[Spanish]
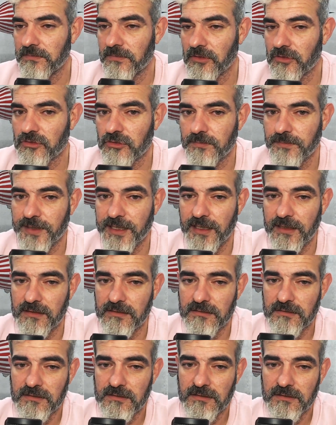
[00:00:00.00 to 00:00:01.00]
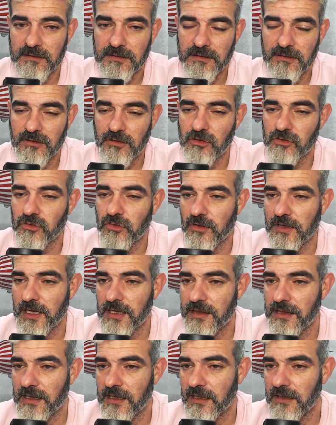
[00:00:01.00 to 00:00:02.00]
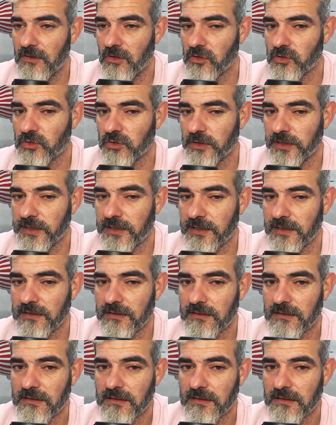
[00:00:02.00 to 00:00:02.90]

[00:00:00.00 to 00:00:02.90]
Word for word: por su piel, o su raza, o su origen?